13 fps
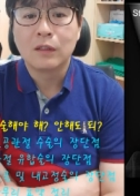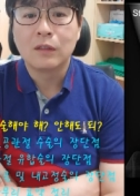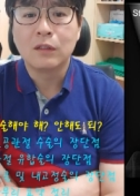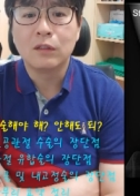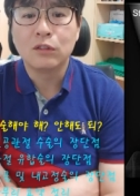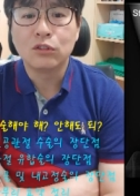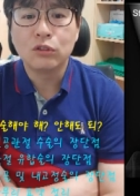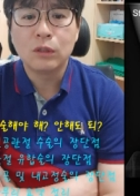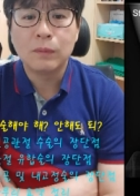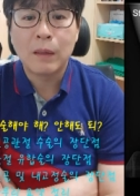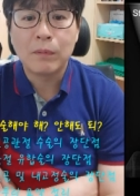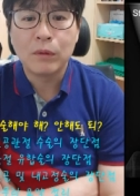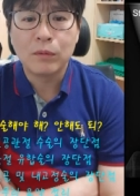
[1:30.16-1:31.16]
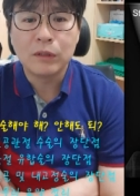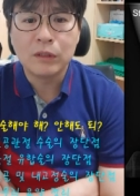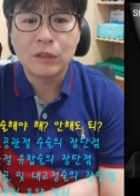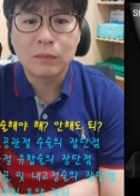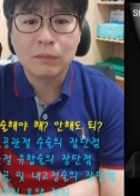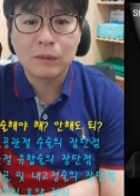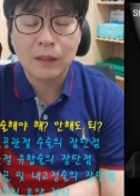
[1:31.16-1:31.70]
그런 수술 방법이
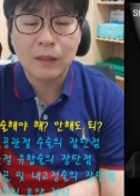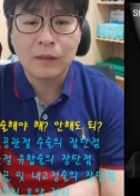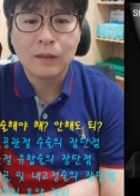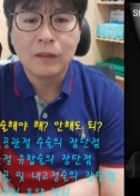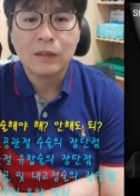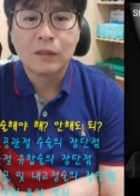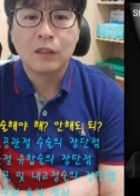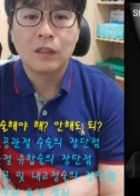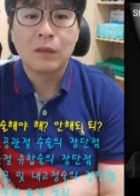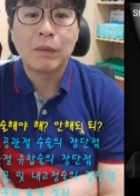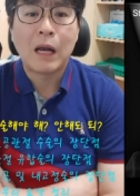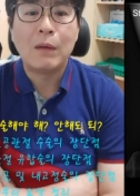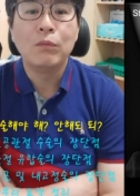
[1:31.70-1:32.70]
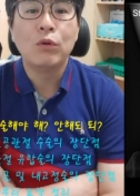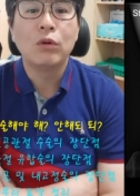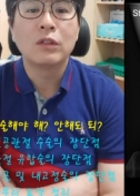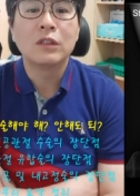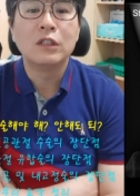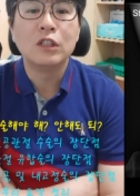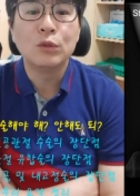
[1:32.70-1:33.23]
있습니다. 그냥
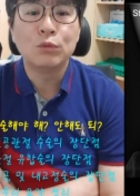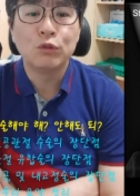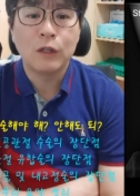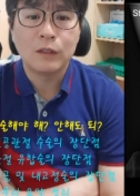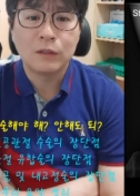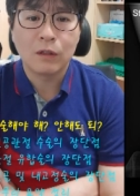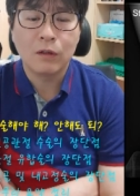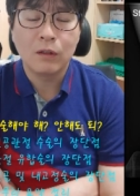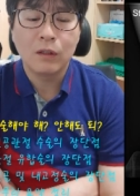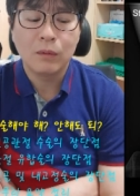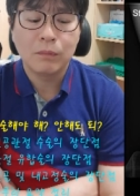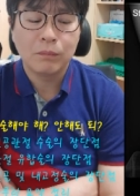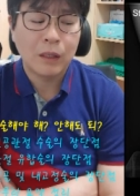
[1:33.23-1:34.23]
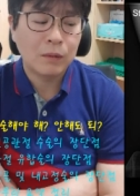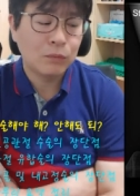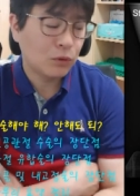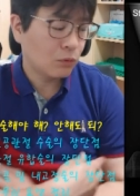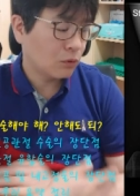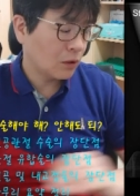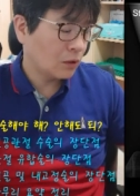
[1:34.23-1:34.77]
발목 근위부에서 발목
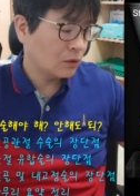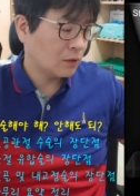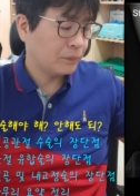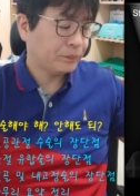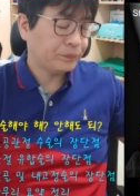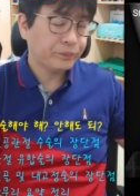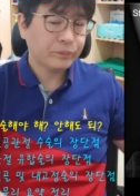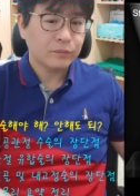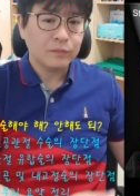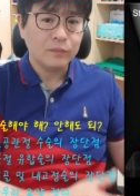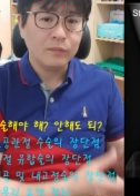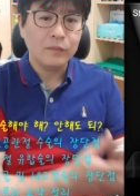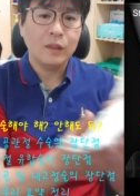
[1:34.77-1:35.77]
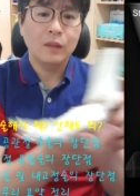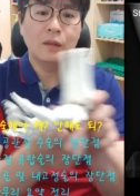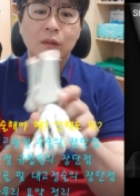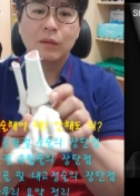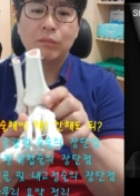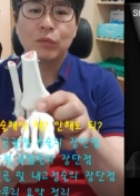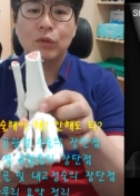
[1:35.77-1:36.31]
여기 이제
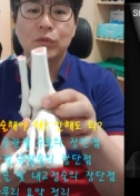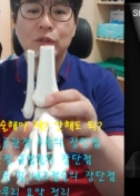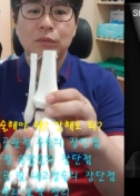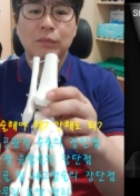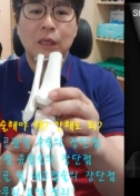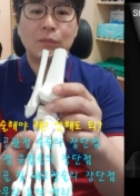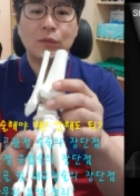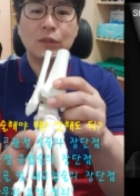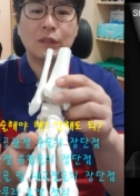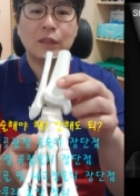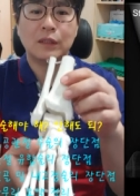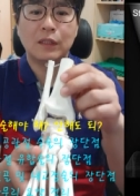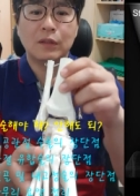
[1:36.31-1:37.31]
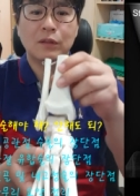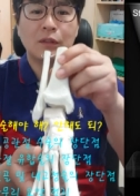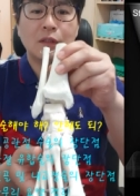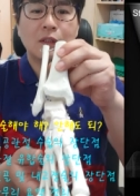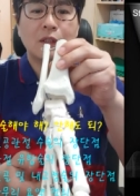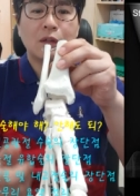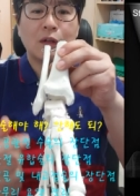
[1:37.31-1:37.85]
보시면 발목이잖아요.
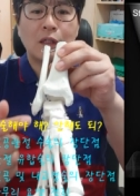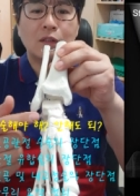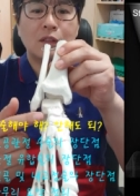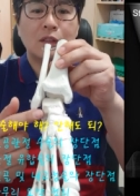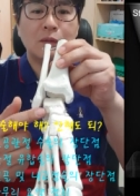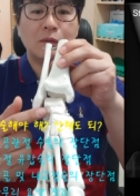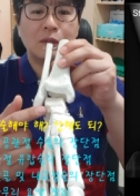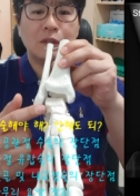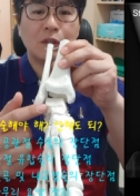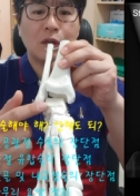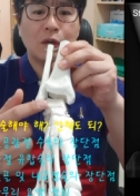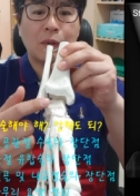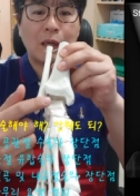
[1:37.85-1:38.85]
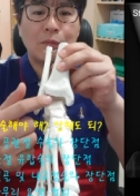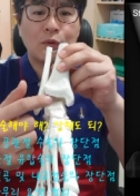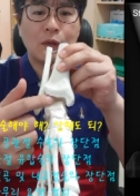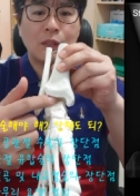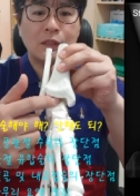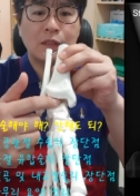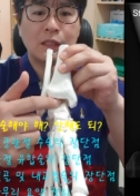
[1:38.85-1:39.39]
관절염이 이제 여기 발목
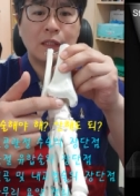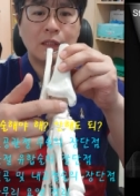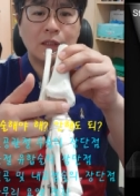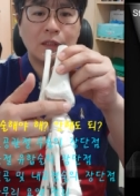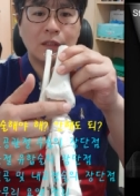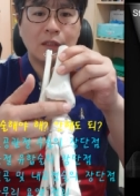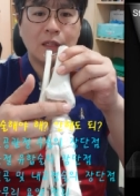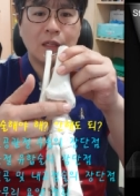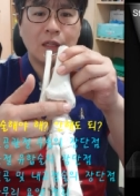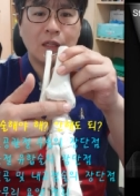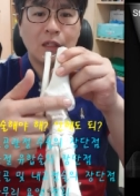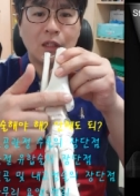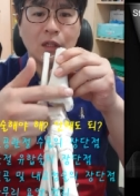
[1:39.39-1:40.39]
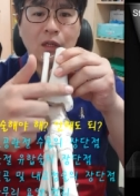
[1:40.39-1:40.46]
관절에 있는 건데